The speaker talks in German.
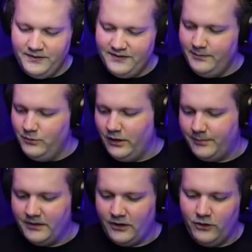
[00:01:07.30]
700
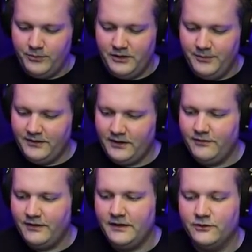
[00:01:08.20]
x 300
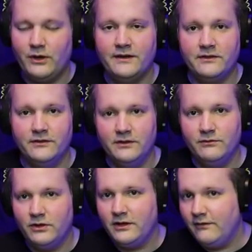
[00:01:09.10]
mm. Wenn ihr so eins gewinnen
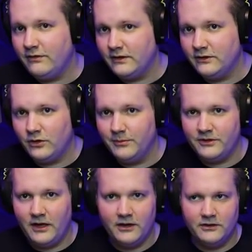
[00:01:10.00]
wollt, einfach in die
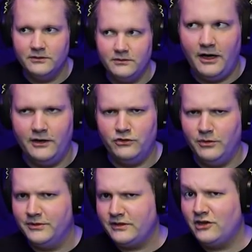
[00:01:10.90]
Kommentare einen
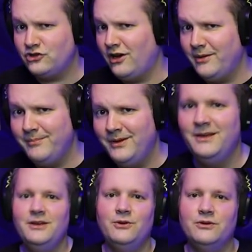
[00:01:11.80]
Kommentar schreiben
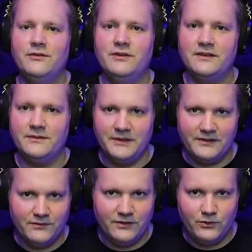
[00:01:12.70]
und dann wird das im
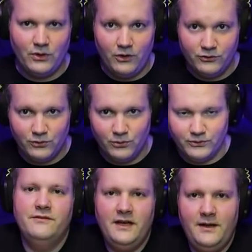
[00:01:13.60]
nächsten Video
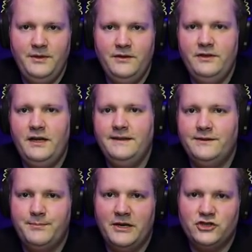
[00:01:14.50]
ausgelost. Wir haben hier wieder ein
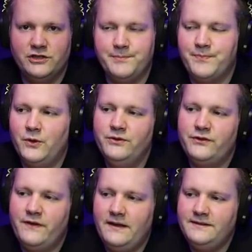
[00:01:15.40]
Special. Und
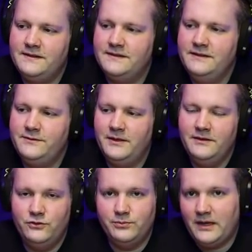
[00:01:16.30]
zwar ist das diesmal
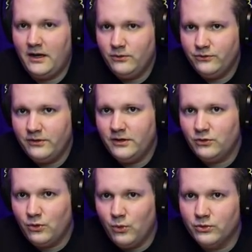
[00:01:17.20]
nicht Dubaro, sondern
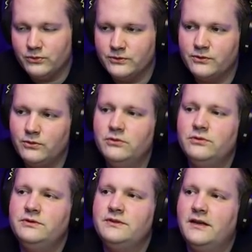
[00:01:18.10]
Krotos.
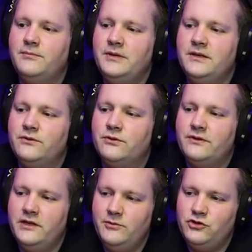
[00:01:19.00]
Krotos hat mir ein
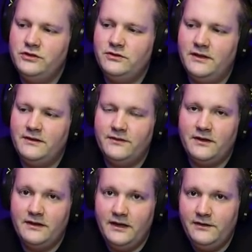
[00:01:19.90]
System geschickt und hat
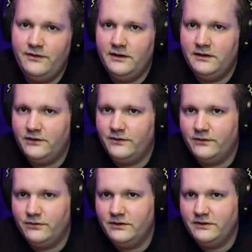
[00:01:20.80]
gesagt, hey, wäre das was
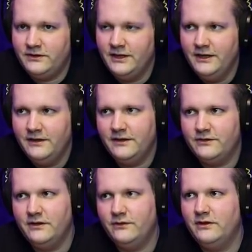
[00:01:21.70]
für dich, dass
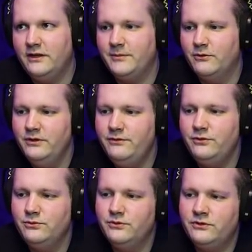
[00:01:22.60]
du das vielleicht mal
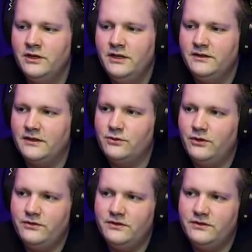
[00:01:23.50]
refused. Das kostet